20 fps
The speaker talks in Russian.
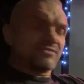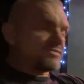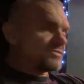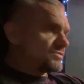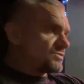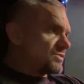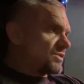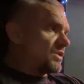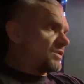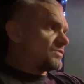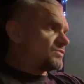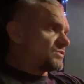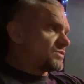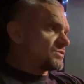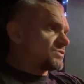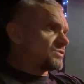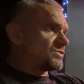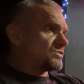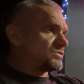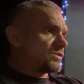Да,
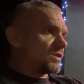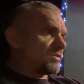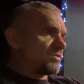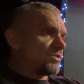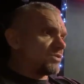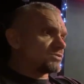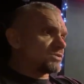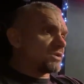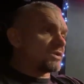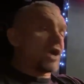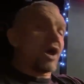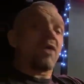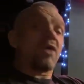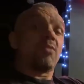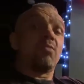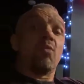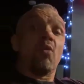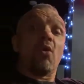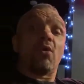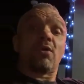все-таки он работал как
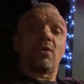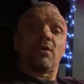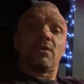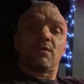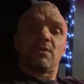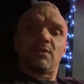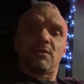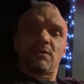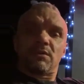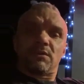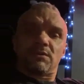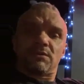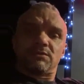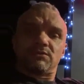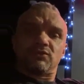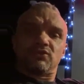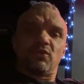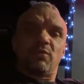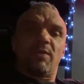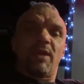мог.
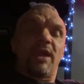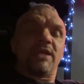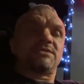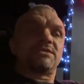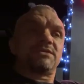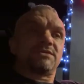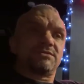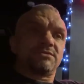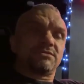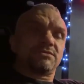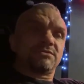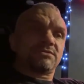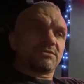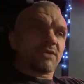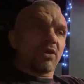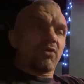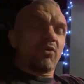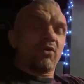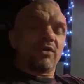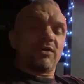Ну, блядь,
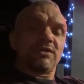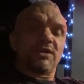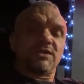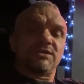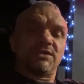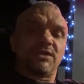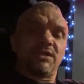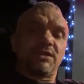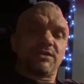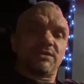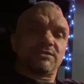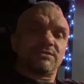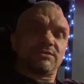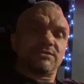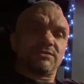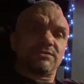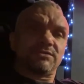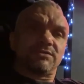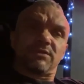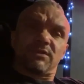такой холодильник.
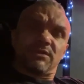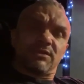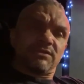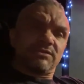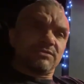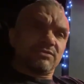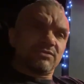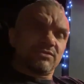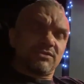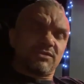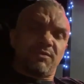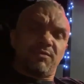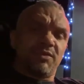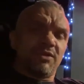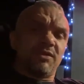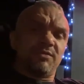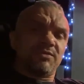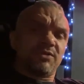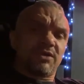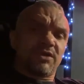
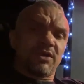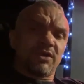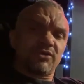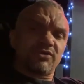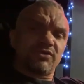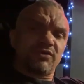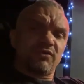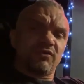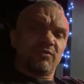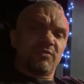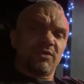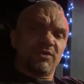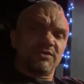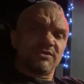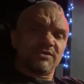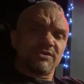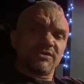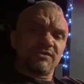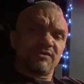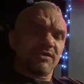Дебилом нехорошо его было
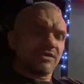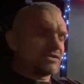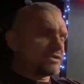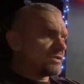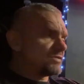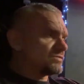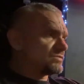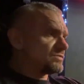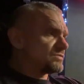называть, да?